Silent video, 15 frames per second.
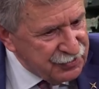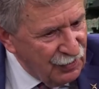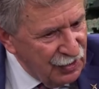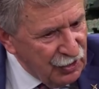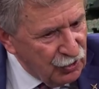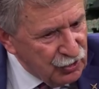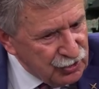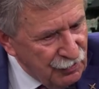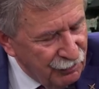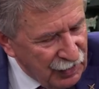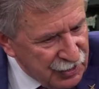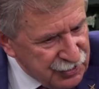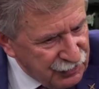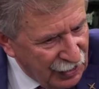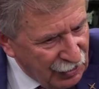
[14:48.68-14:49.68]
swoich,
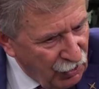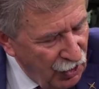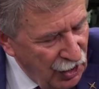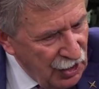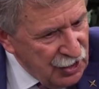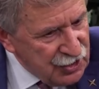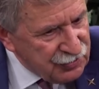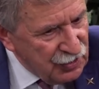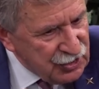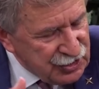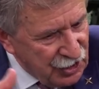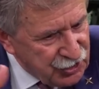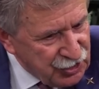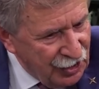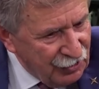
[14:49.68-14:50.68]
swojego, swoich
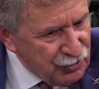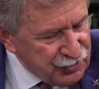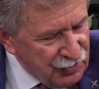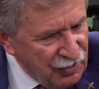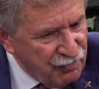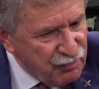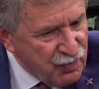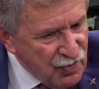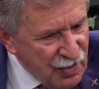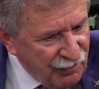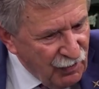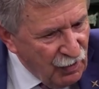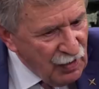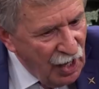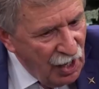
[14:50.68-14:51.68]
zasięgu, swoich
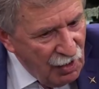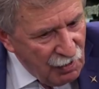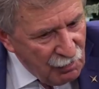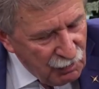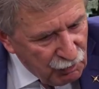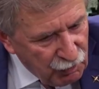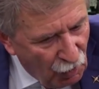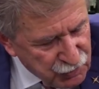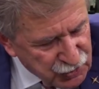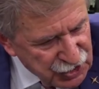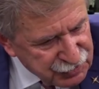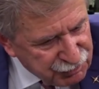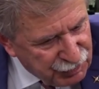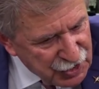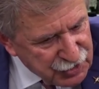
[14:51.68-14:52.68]
wpływów
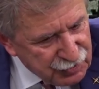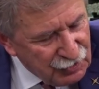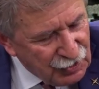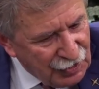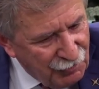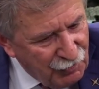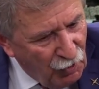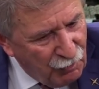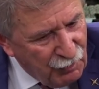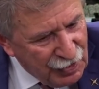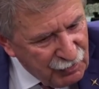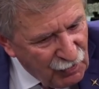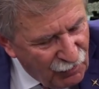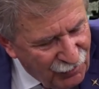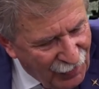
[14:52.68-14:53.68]
poprzez bez,
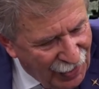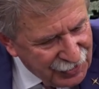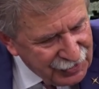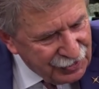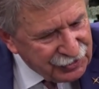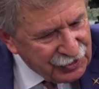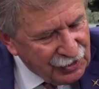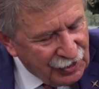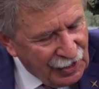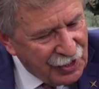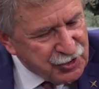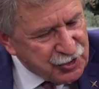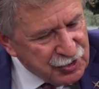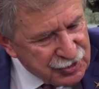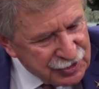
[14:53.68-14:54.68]
obejmowanie tych
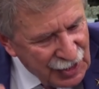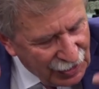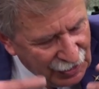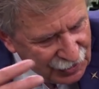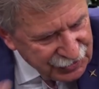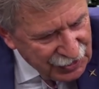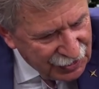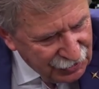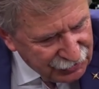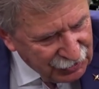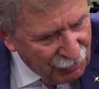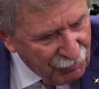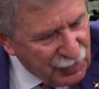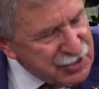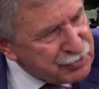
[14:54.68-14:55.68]
krajów, czy zagarnianie
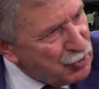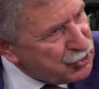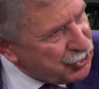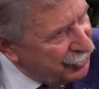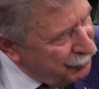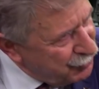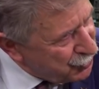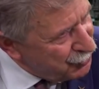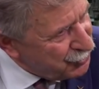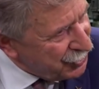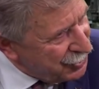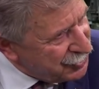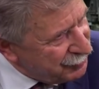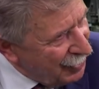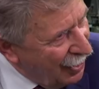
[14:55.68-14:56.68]
tych w bezpośrednim
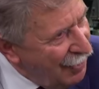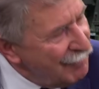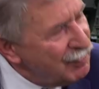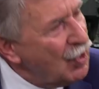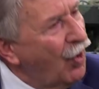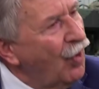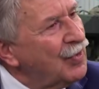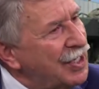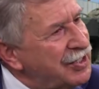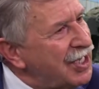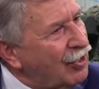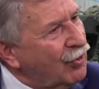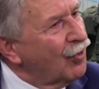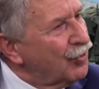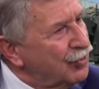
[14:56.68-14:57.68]
sąsiedztwie. Ona nie
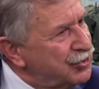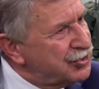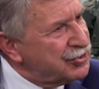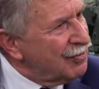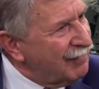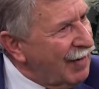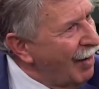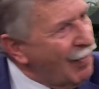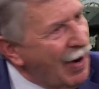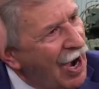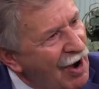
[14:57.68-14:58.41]
kolonizowała